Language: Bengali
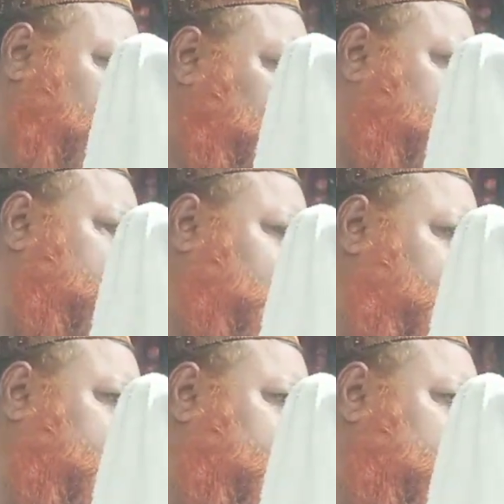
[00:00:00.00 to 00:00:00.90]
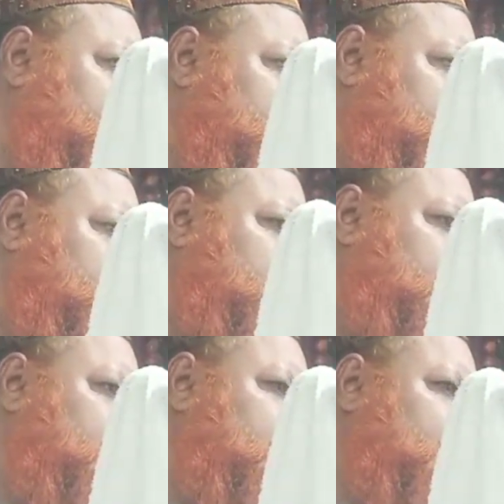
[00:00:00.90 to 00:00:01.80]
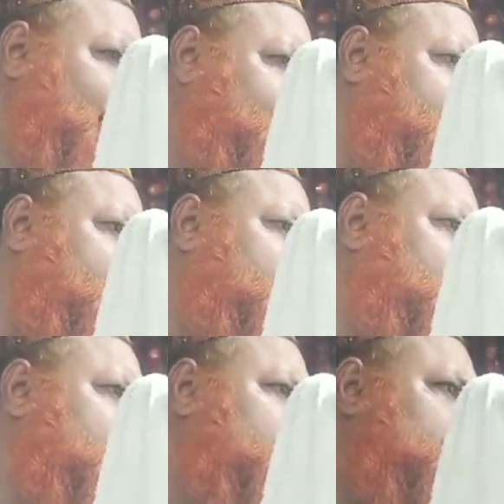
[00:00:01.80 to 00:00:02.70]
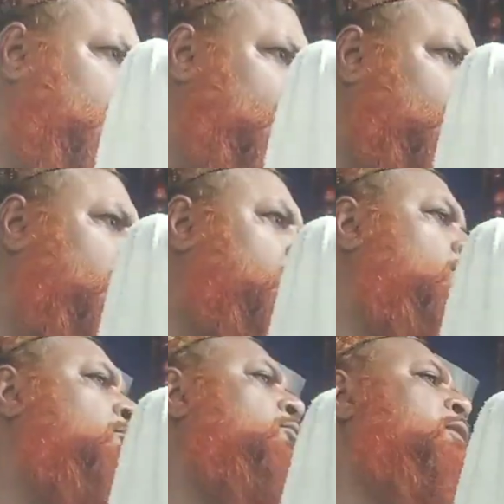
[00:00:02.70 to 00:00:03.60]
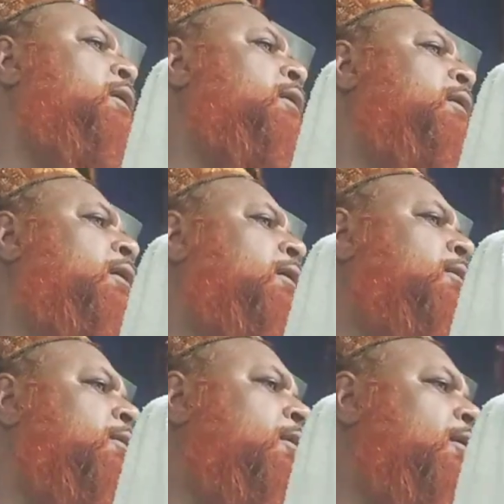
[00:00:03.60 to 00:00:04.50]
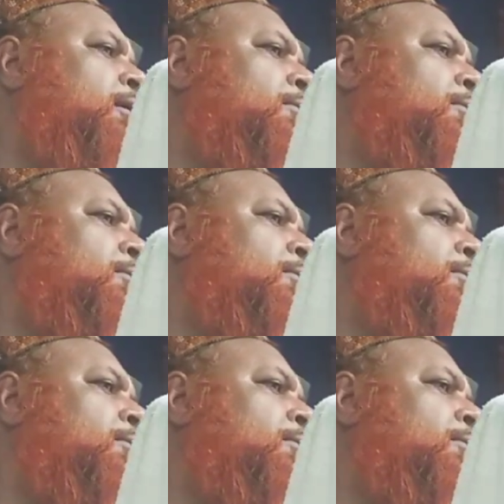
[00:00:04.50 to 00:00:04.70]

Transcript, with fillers: ভালো জিনিস খাবেন খাবেন উনি শুধু তেরেঙ্গা খাচ্ছে